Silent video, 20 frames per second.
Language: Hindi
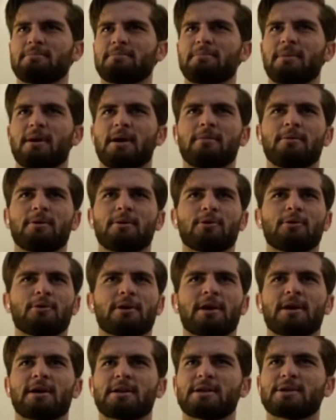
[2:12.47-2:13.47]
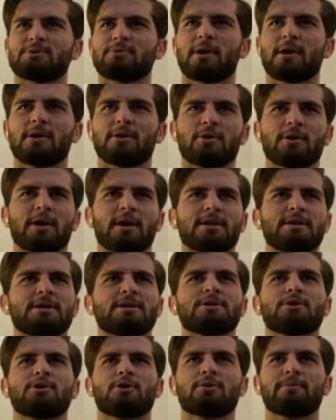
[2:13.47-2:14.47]
बाबर हो गया रिजवान हो गया
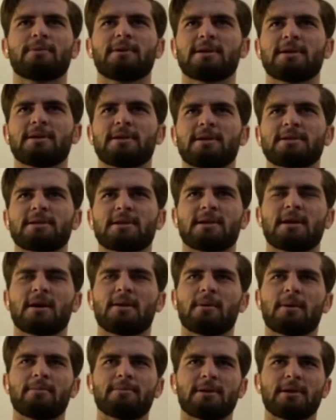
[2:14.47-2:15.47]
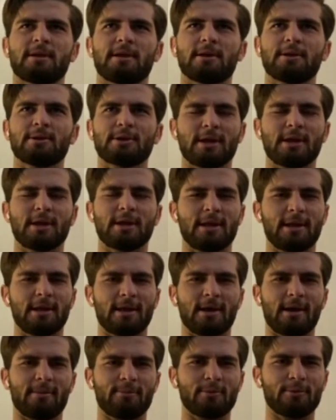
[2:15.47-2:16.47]
जैसे और प्लेयर्स के नाम आपने लिए इनके लिए
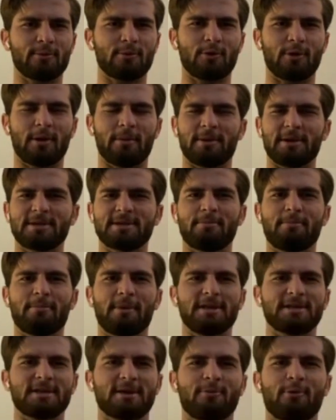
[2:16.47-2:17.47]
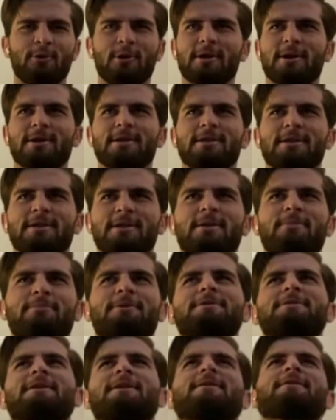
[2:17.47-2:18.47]
आपको हमेशा मैजिक बॉल करना
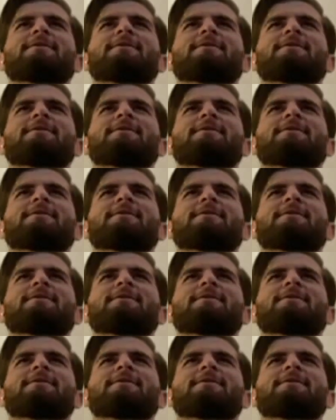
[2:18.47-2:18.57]
पड़ता है